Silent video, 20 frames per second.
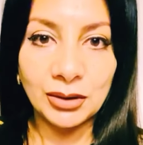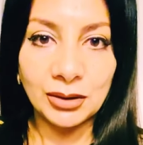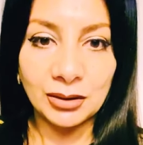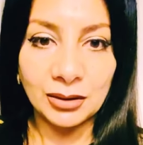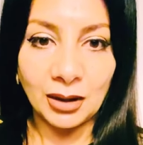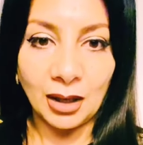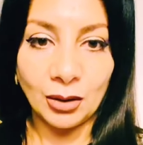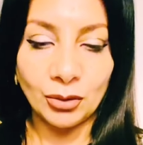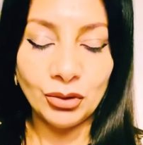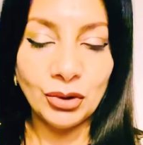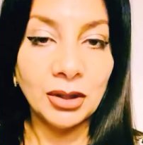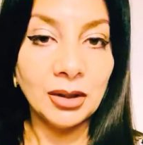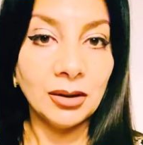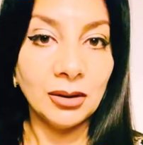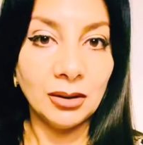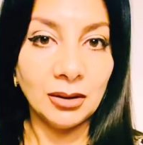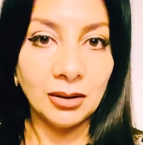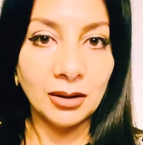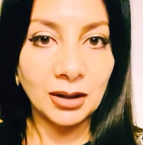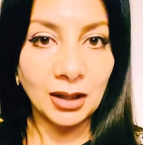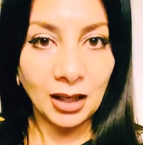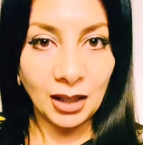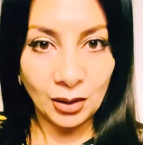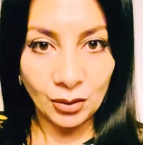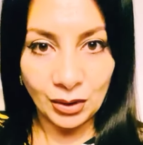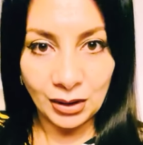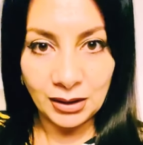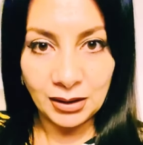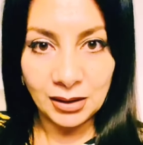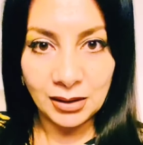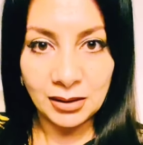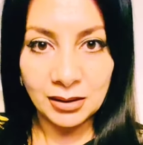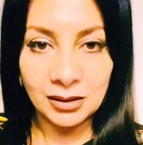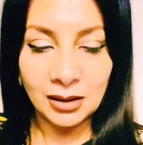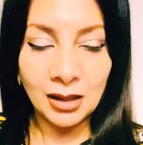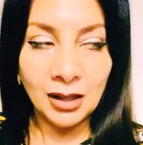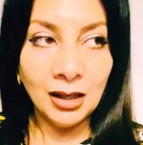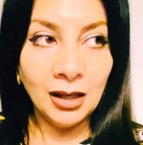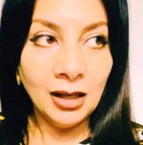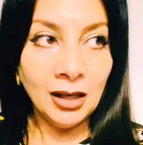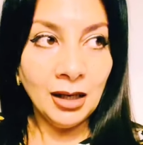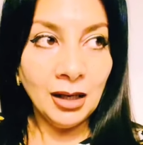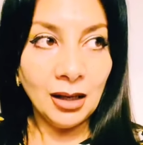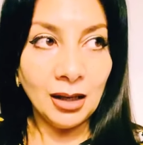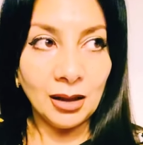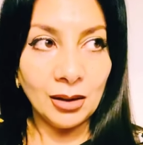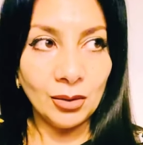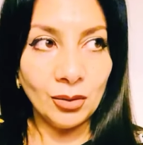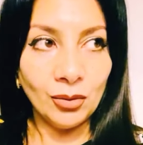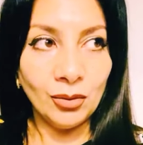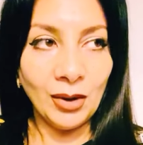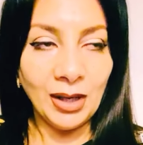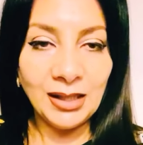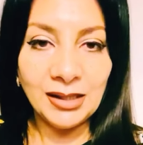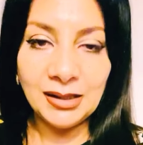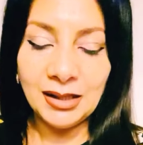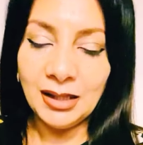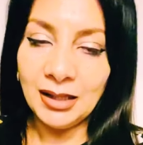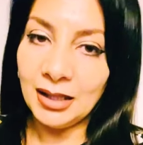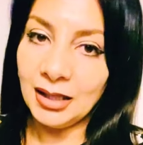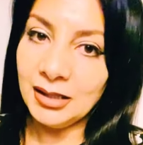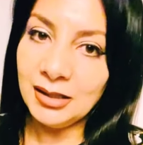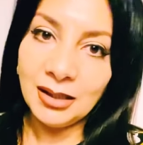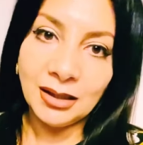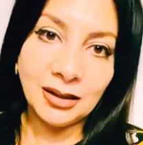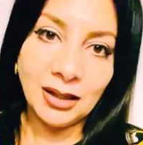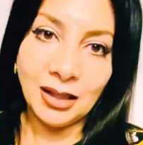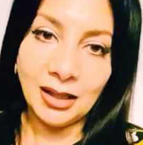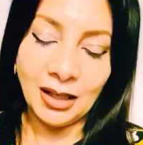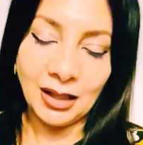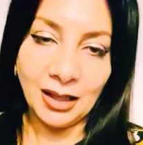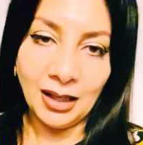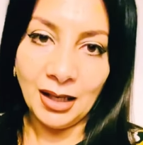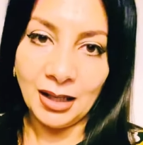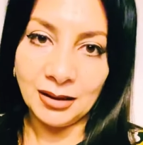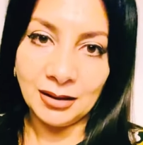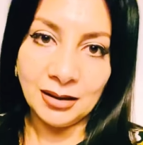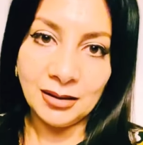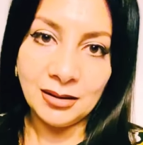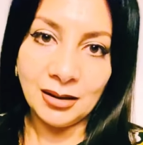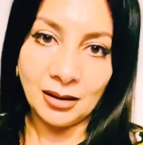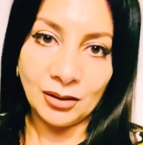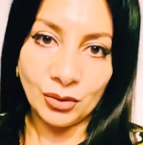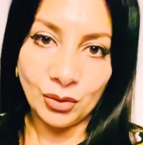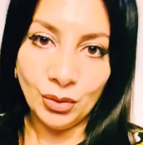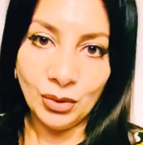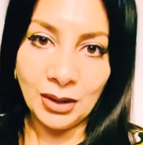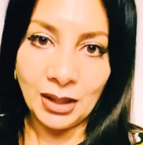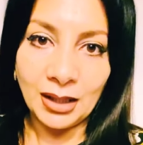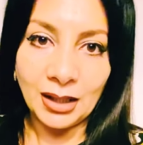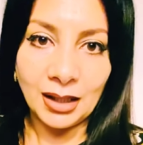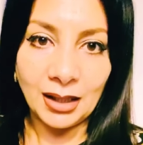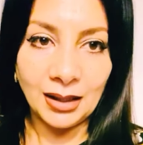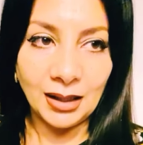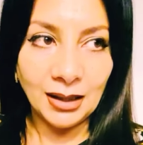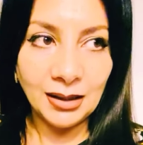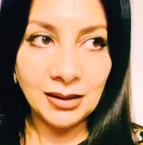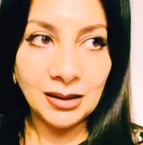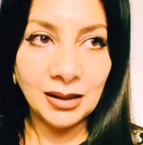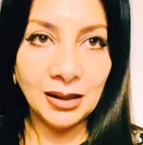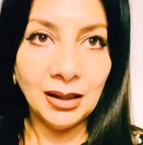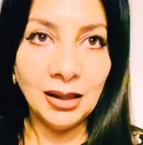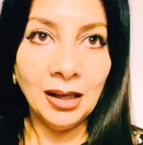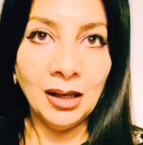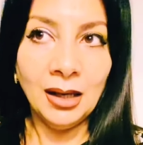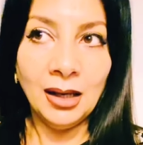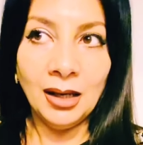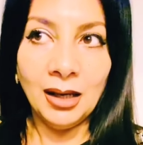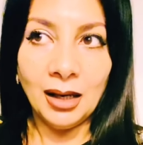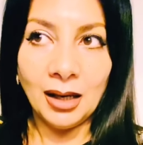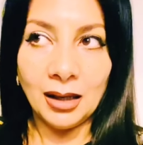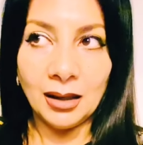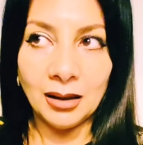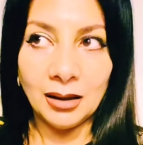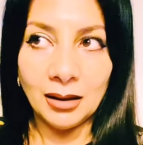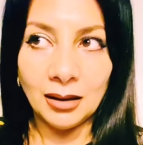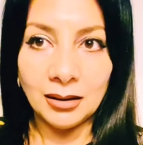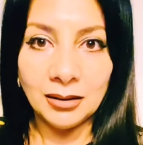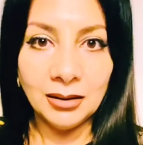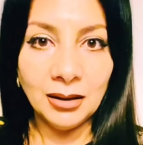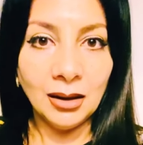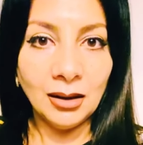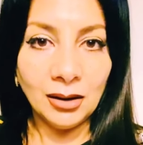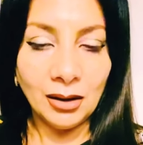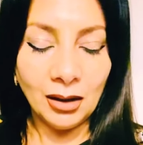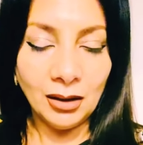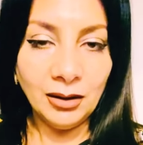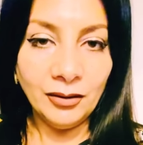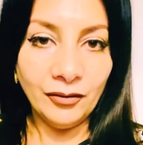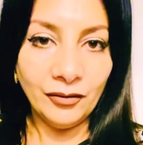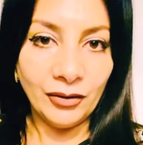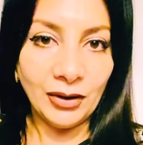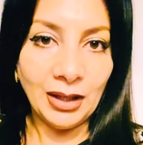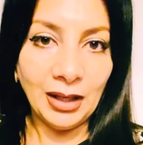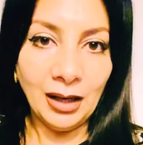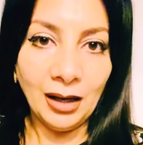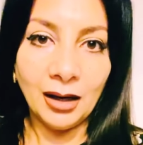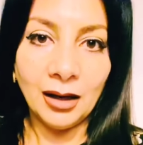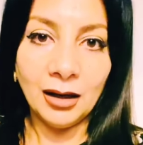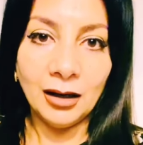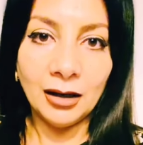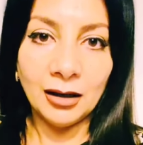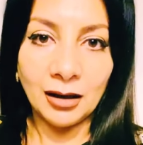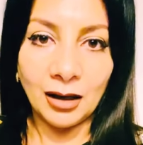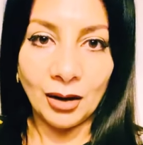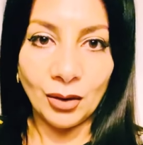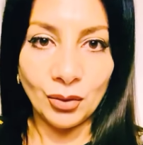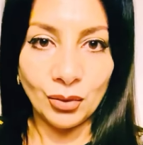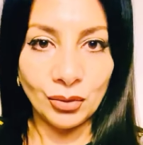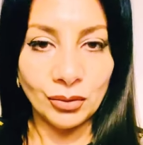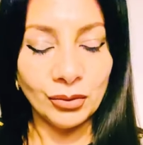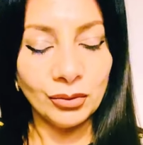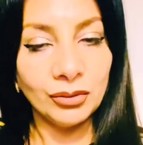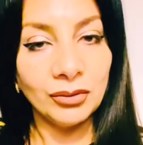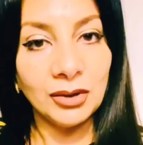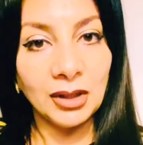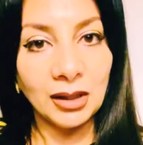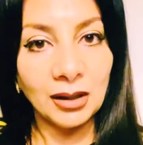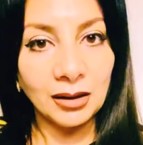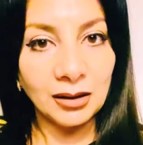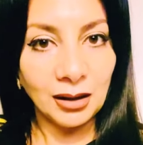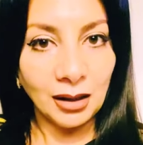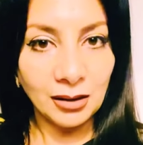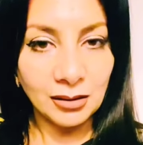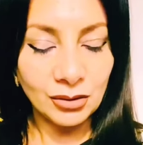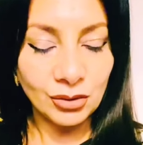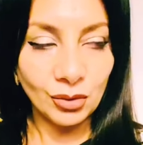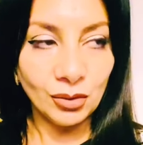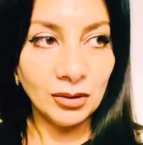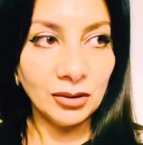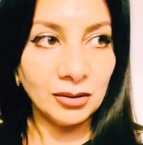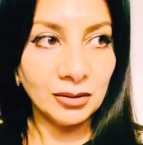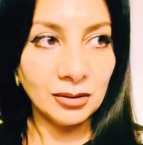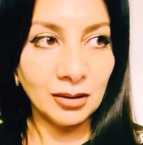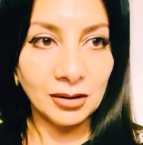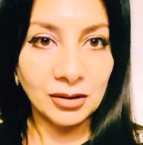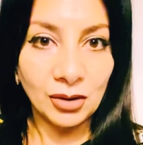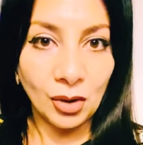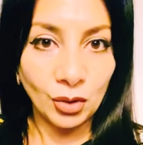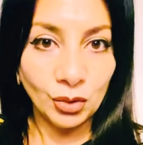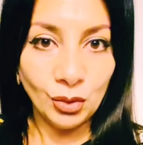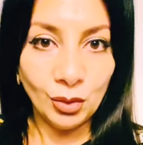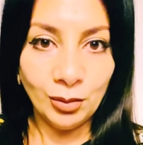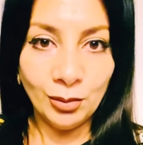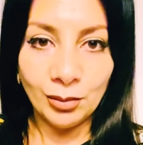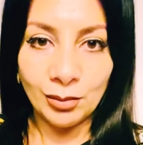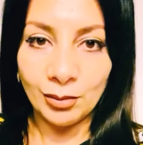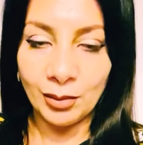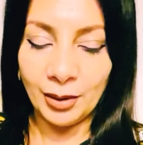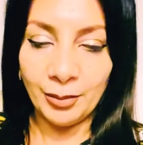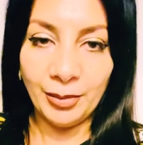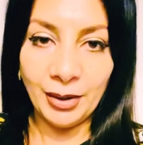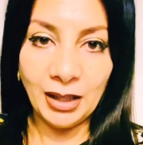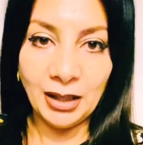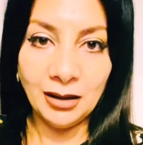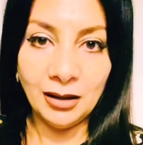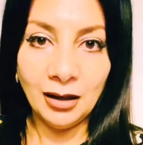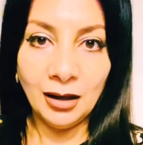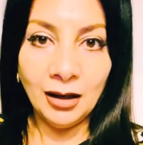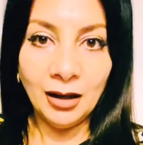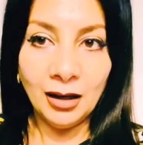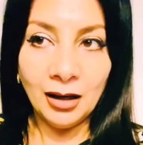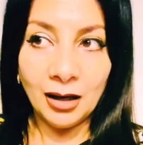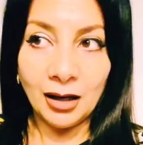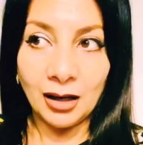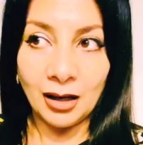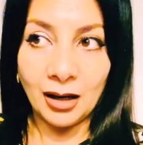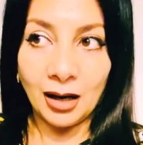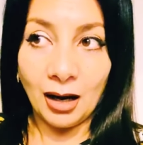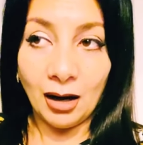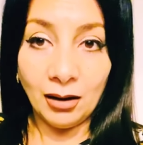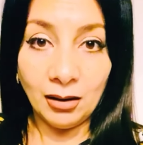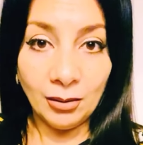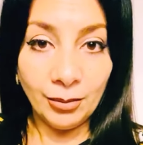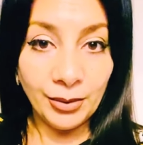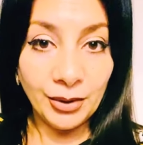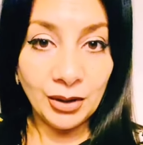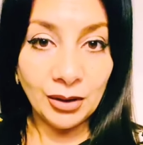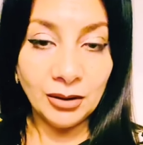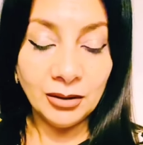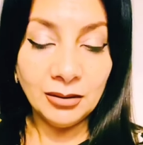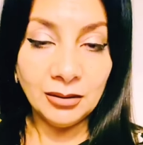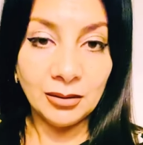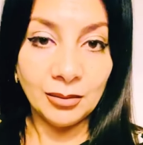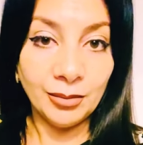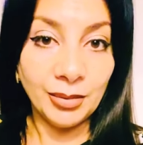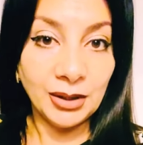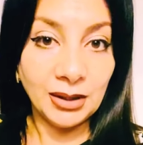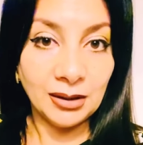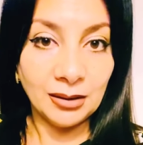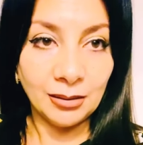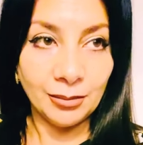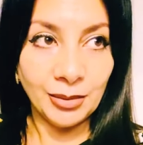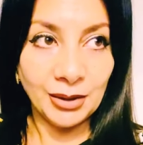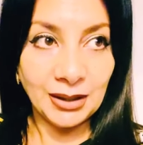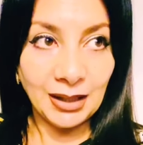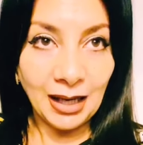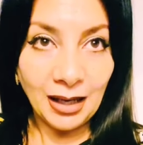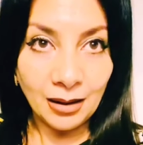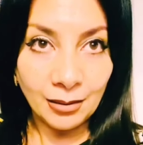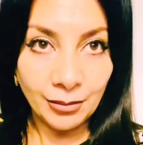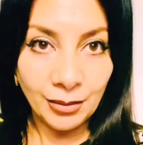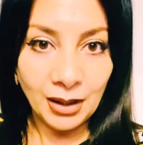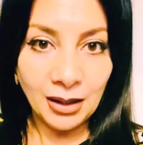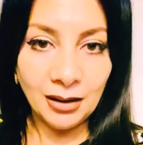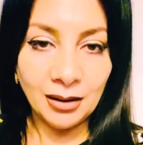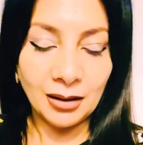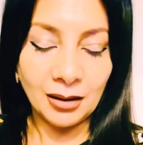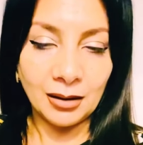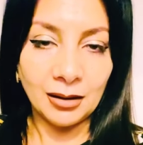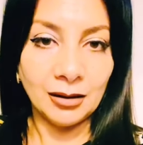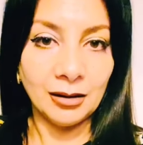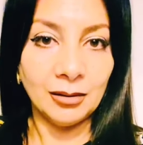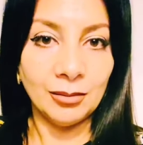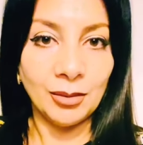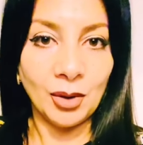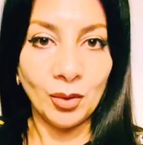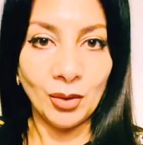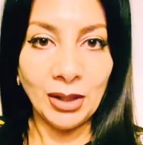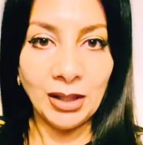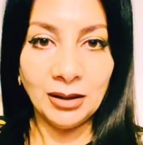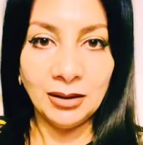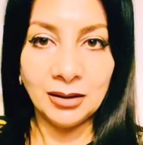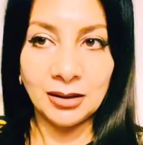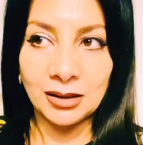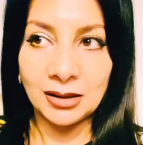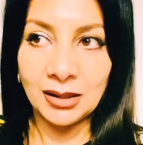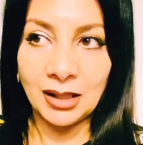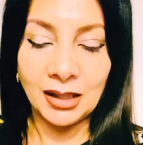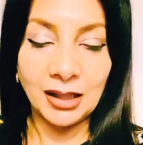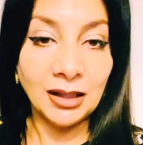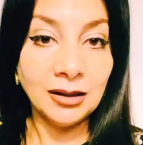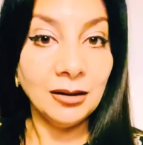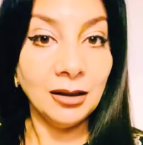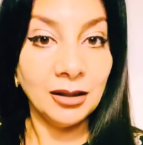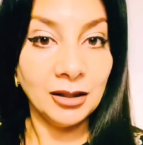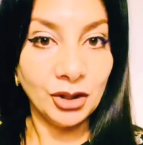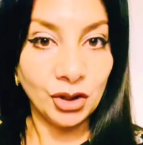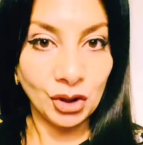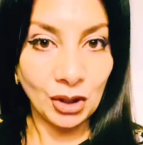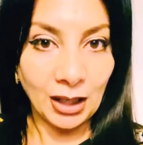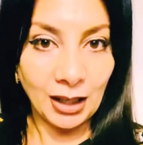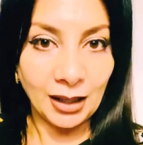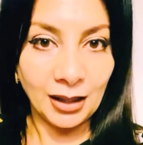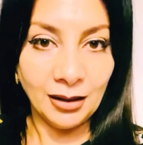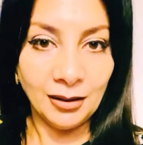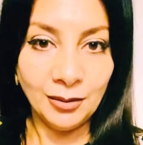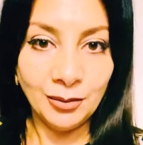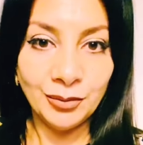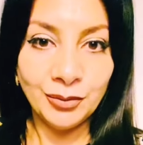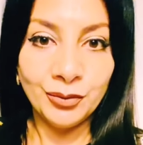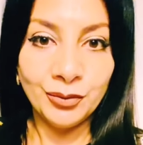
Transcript: آه، أو تكرار حوادث وهذه ليست هي الحادثة الأولى التي ينقلب فيها أو يحصل تصادم ما بين آه، عربيات بتحمل آه، مواد سريعة الاشتعال